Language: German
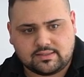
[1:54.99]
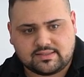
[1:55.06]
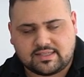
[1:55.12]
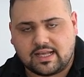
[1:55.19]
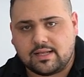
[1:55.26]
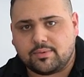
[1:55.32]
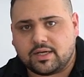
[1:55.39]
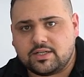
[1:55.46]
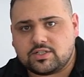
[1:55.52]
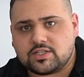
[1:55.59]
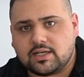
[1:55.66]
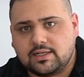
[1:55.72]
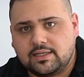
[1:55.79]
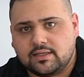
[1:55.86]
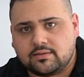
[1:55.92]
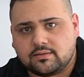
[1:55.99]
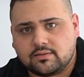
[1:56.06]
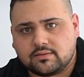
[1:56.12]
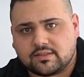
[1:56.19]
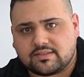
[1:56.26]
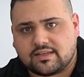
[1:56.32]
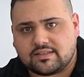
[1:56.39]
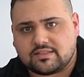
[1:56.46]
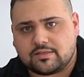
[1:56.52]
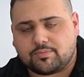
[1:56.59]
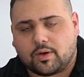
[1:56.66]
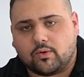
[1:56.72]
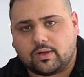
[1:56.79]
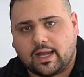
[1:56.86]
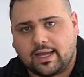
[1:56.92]
selber installieren. Das heißt, ich
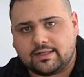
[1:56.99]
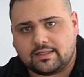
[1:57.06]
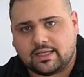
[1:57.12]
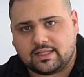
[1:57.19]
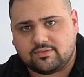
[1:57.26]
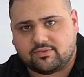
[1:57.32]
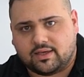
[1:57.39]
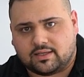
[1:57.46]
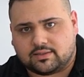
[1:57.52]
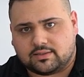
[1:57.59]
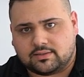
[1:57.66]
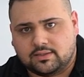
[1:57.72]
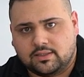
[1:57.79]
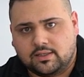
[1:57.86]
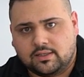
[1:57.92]
brauche keinen Handwerker.